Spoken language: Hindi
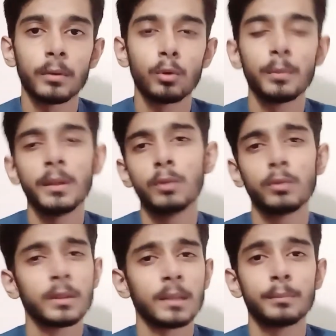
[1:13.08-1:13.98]
क्योंकि वो भी
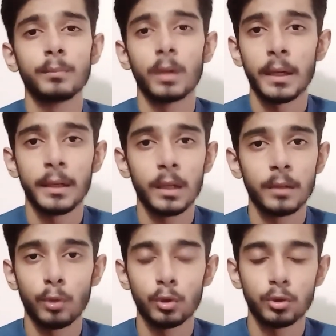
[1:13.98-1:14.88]
उनके साथ बड़ा
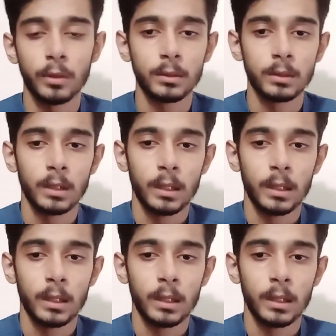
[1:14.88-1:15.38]
अनफॉर्चुनेट